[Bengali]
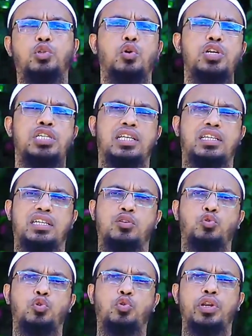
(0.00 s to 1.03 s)
তখনই সাথে
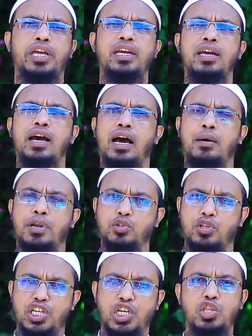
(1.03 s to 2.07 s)
সাথে উজু করে আমরা
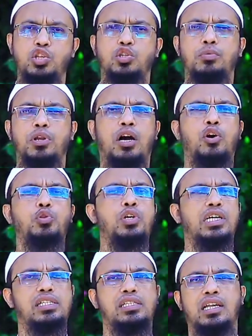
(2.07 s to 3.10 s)
যদি নিষিদ্ধ সময় না হয় দু
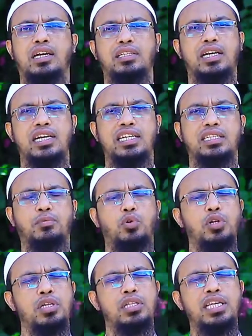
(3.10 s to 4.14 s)
রেখা সালাতে দাঁড়িয়ে যাব
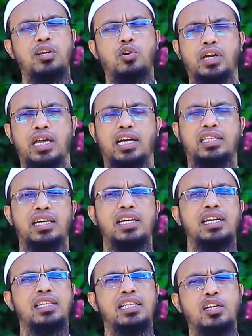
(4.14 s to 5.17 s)
দীর্ঘ কেরাতে
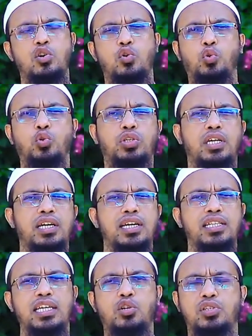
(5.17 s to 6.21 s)
দীর্ঘ রুকুতে
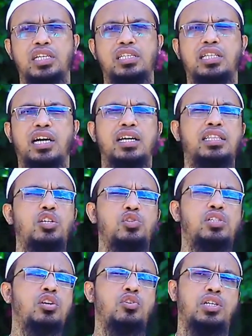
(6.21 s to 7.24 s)
দীর্ঘ সেজদায়
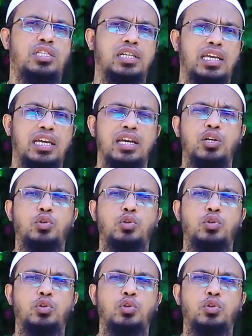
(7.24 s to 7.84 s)
দৃঢ় স্থিরতার সাথে